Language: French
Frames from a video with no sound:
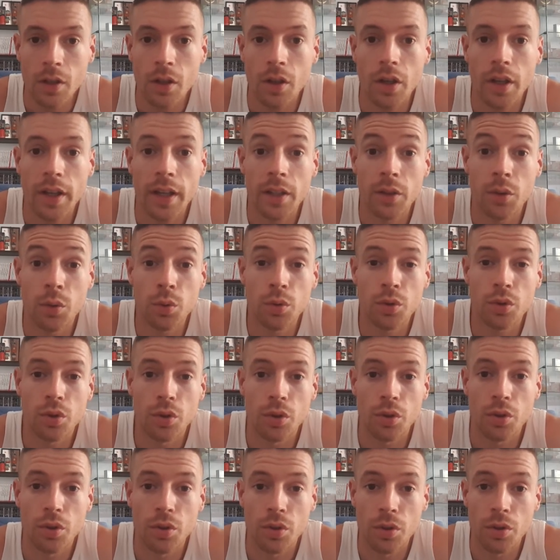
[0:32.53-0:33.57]
Et donc
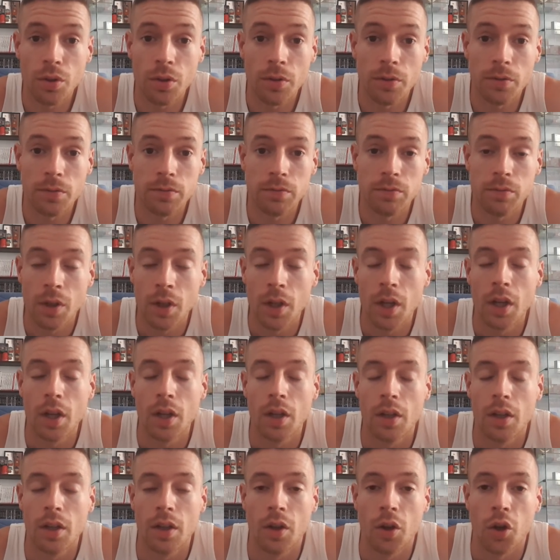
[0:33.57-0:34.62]
euh,
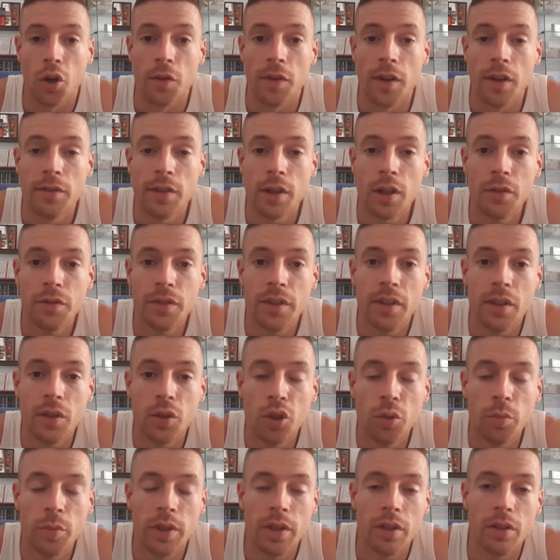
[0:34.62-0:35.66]
on va le voir en
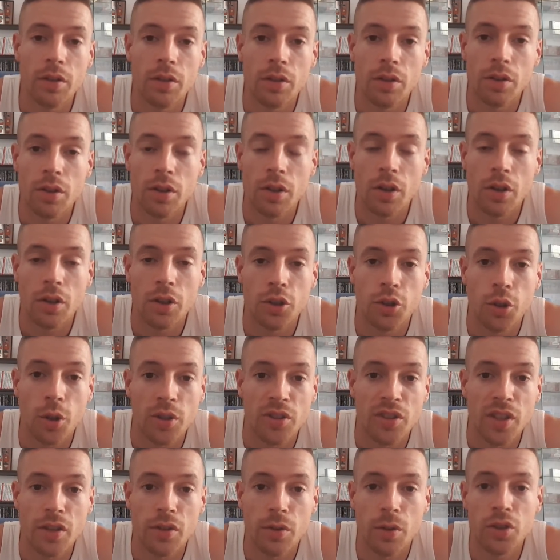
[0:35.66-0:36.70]
vidéo mais euh, je
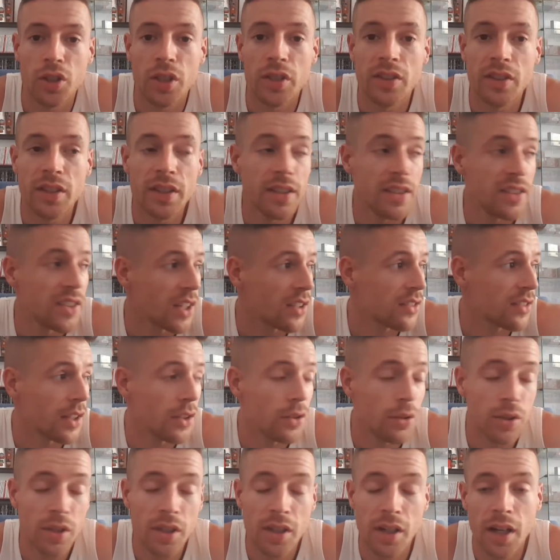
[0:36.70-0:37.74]
retiens ce que j'ai dit. Certains
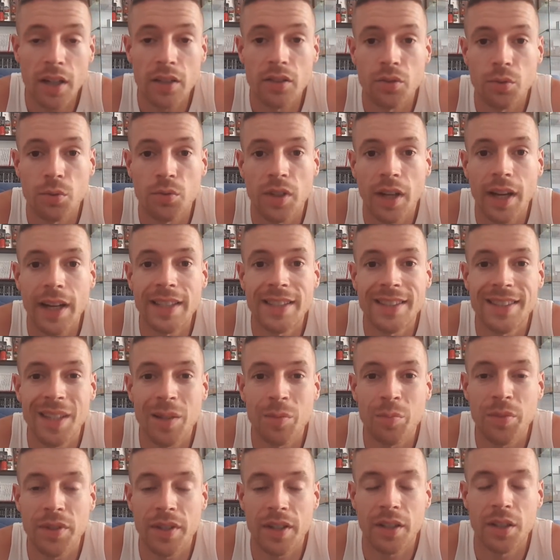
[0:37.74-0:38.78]
Leclerc sont assez
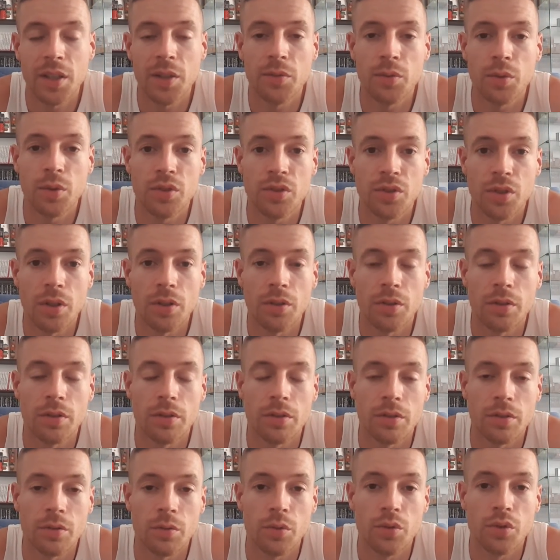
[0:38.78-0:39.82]
bien niveau soldes
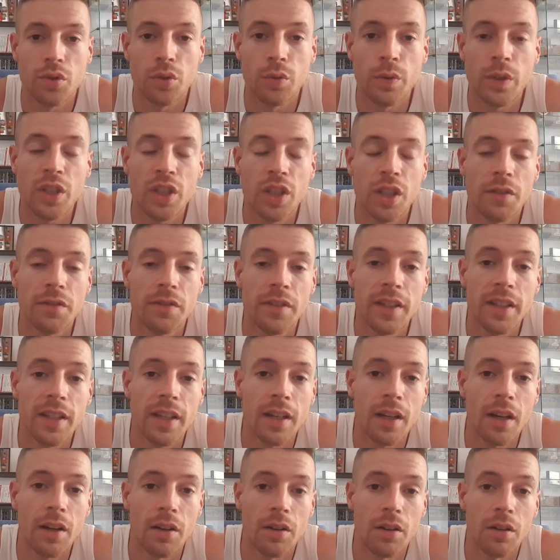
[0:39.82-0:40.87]
Donc celui que j'ai fait
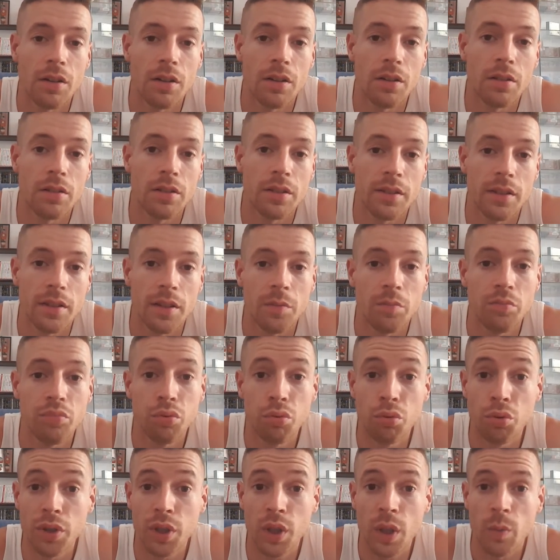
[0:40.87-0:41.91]
hier était
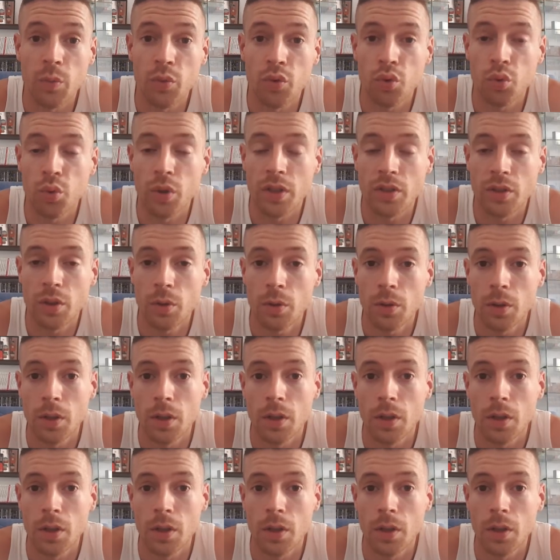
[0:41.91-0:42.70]
pourri comme tous les ans.